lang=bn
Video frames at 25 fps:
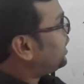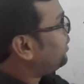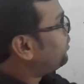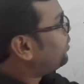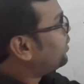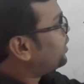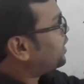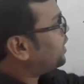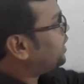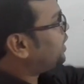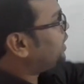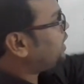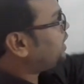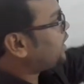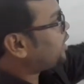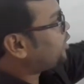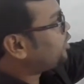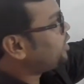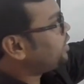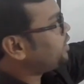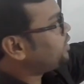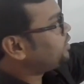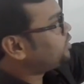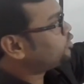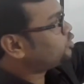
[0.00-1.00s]
এরপরে
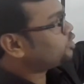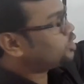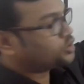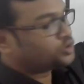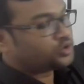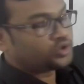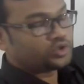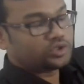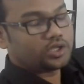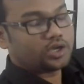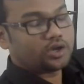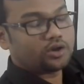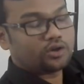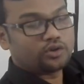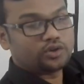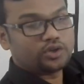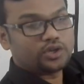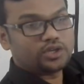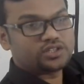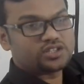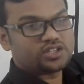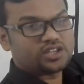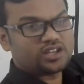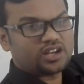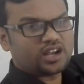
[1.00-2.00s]
এখানে একটু তথ্য দেওয়া
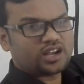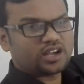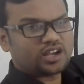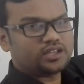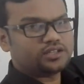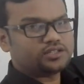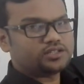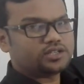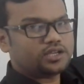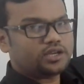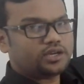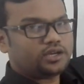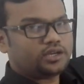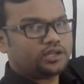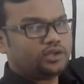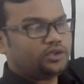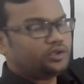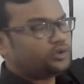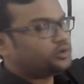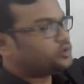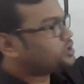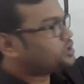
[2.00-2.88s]
হয়েছে এর আগে যে এটি